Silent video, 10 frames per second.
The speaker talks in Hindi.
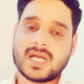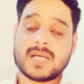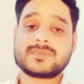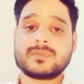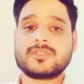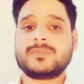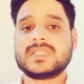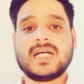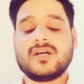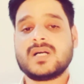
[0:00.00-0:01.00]
आप सबको
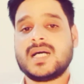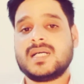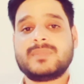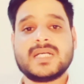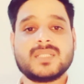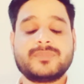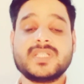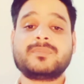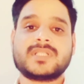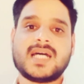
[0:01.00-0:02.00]
पता होगा हमारे
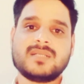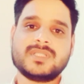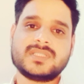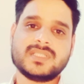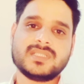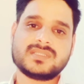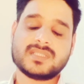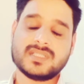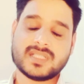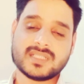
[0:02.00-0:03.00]
प्रिय प्रधानमंत्री
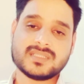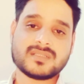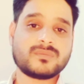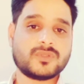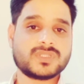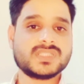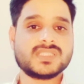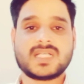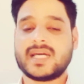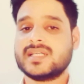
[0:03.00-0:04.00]
श्री नरेंद्र मोदी
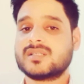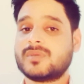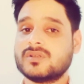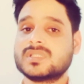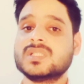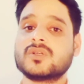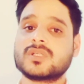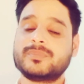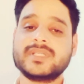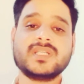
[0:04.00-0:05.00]
जी का एक बहुत ही
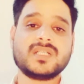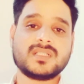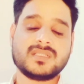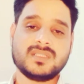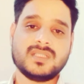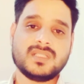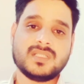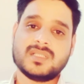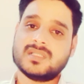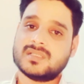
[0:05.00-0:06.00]
लोकप्रिय
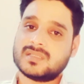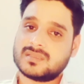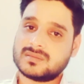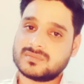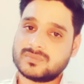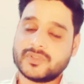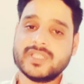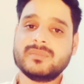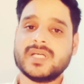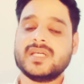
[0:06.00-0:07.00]

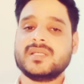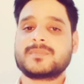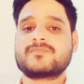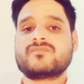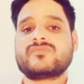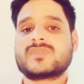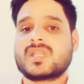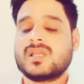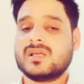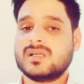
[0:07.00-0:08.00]
मुहिम है
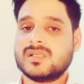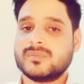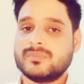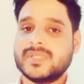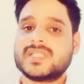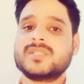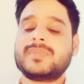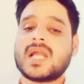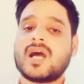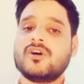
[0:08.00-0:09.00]
बेटी
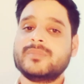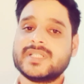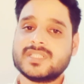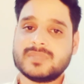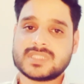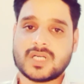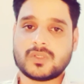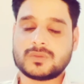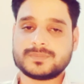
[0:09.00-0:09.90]
पढ़ाओ बेटी बचाओ